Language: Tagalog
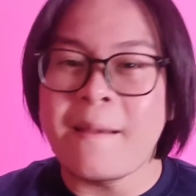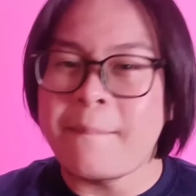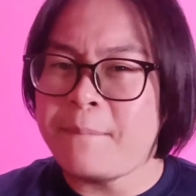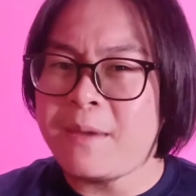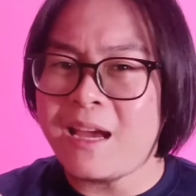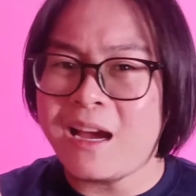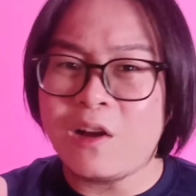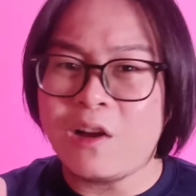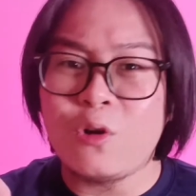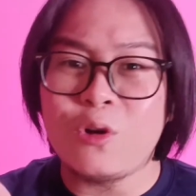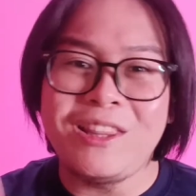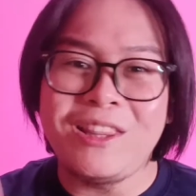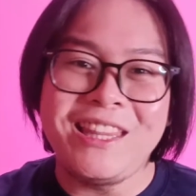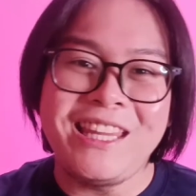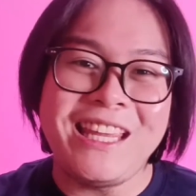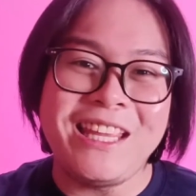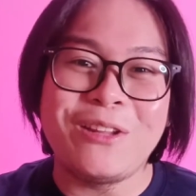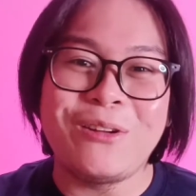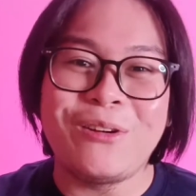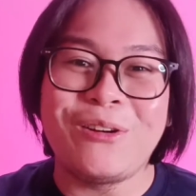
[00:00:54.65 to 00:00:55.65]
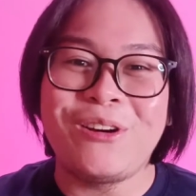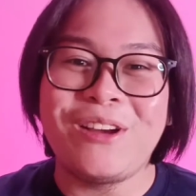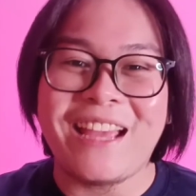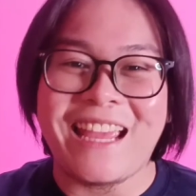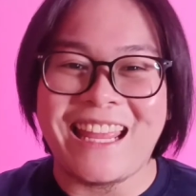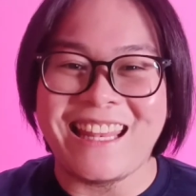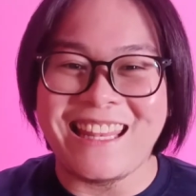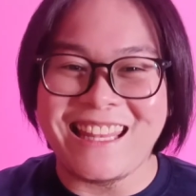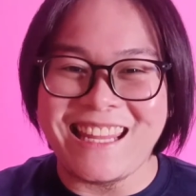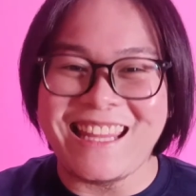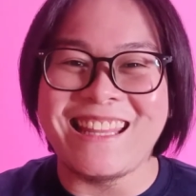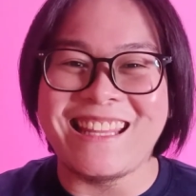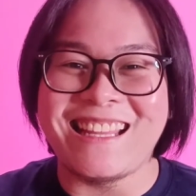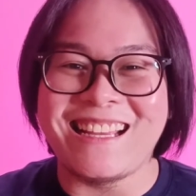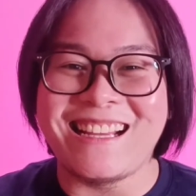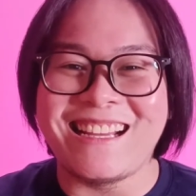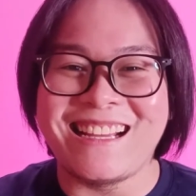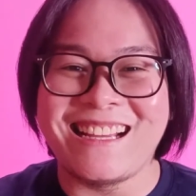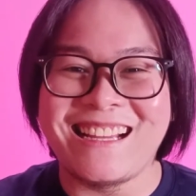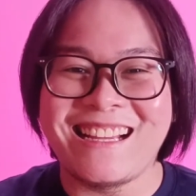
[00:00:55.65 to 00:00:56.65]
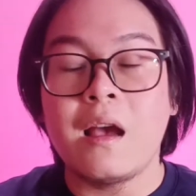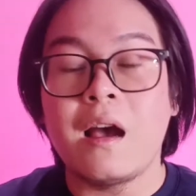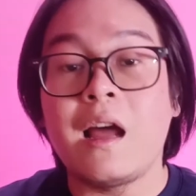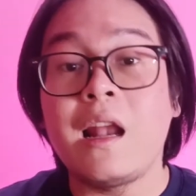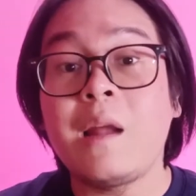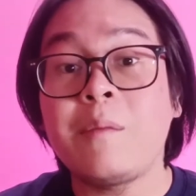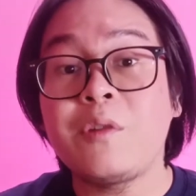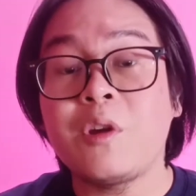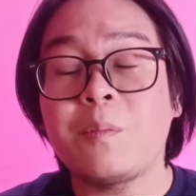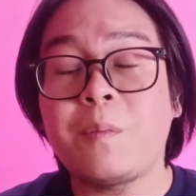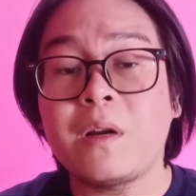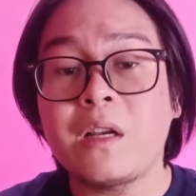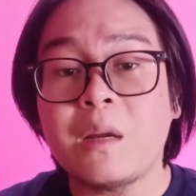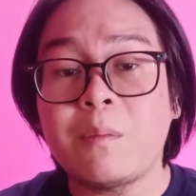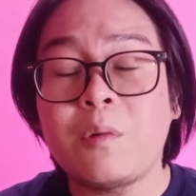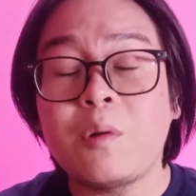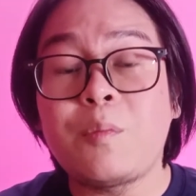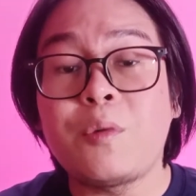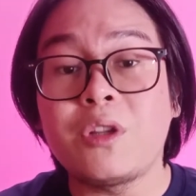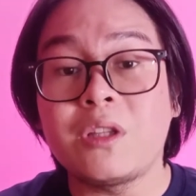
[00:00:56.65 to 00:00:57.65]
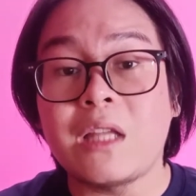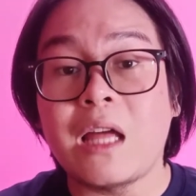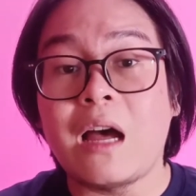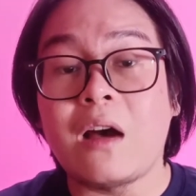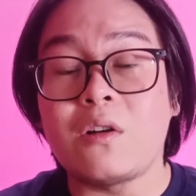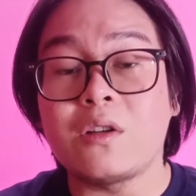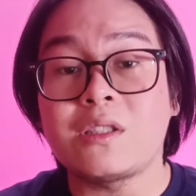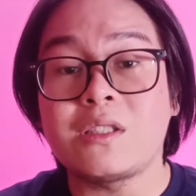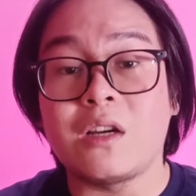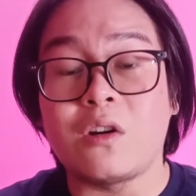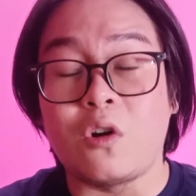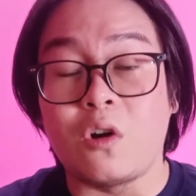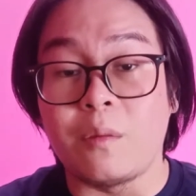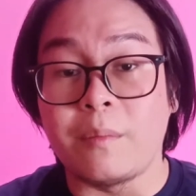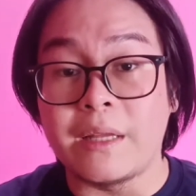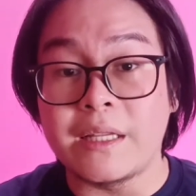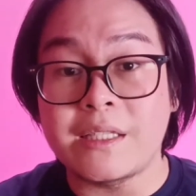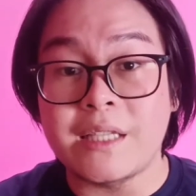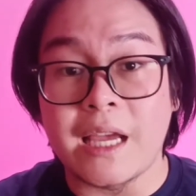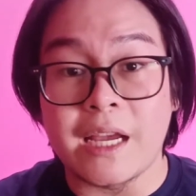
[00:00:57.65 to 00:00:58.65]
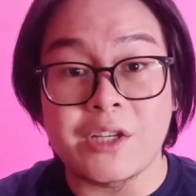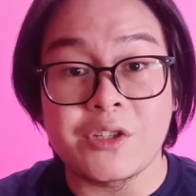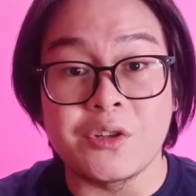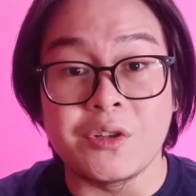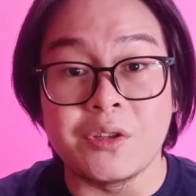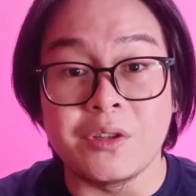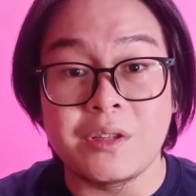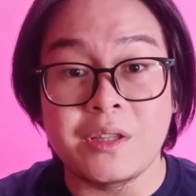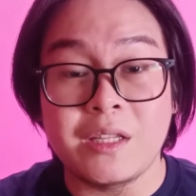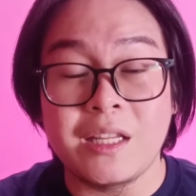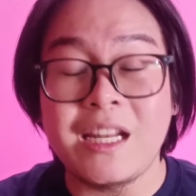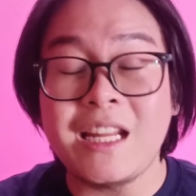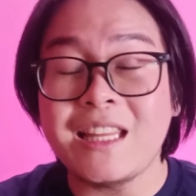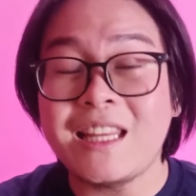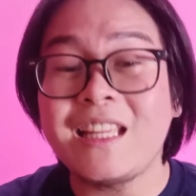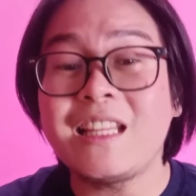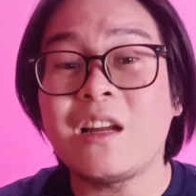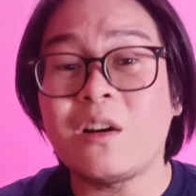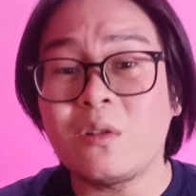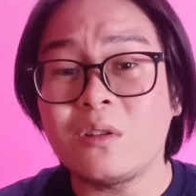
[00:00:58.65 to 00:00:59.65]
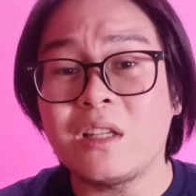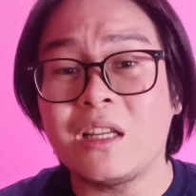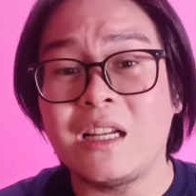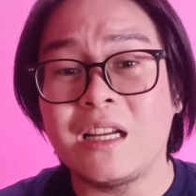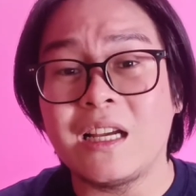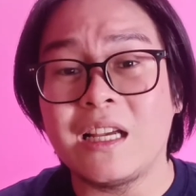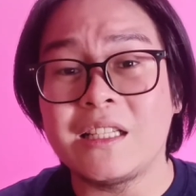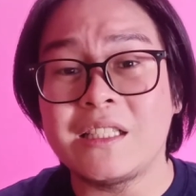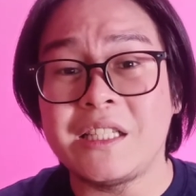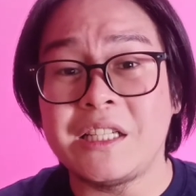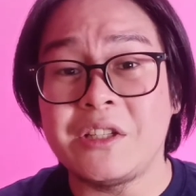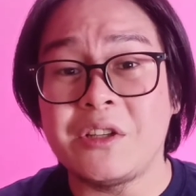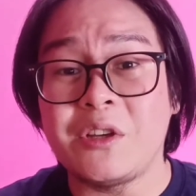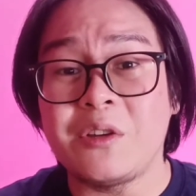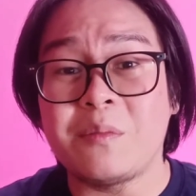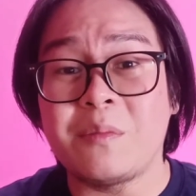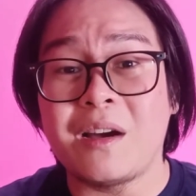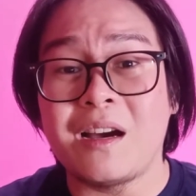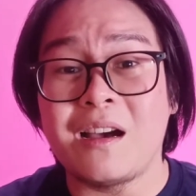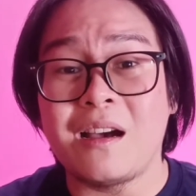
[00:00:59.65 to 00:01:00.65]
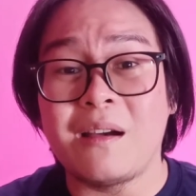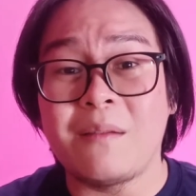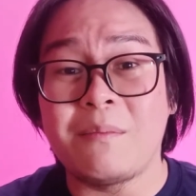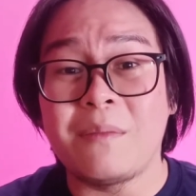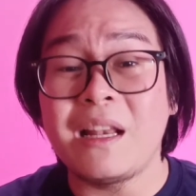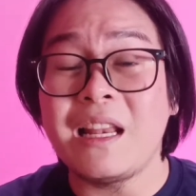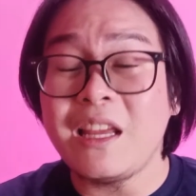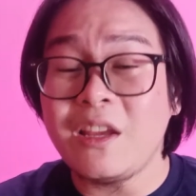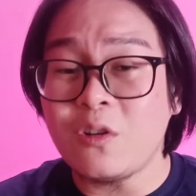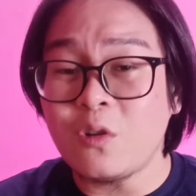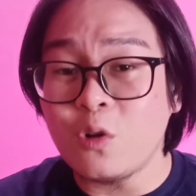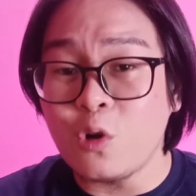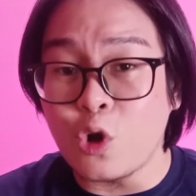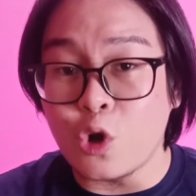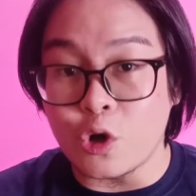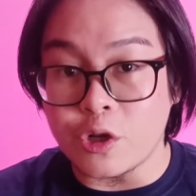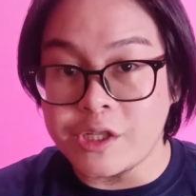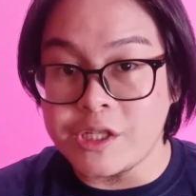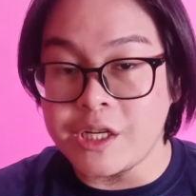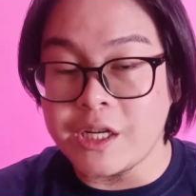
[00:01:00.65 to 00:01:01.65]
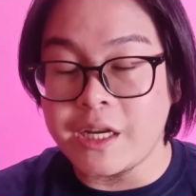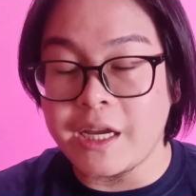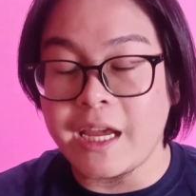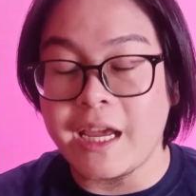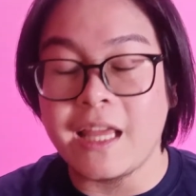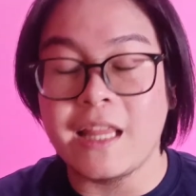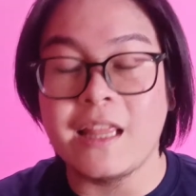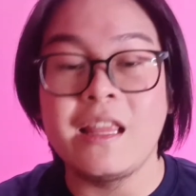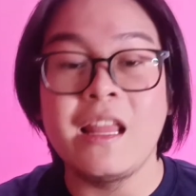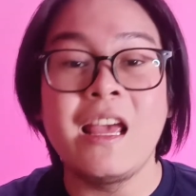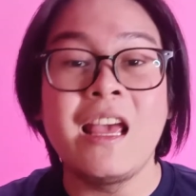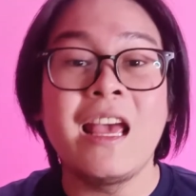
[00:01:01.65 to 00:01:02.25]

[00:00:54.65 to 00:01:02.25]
Be a good ninong and ninang. Alam niyo, pag napupunta ako sa comment section, tinitingnan ko talaga sino yung mga mali yung logic and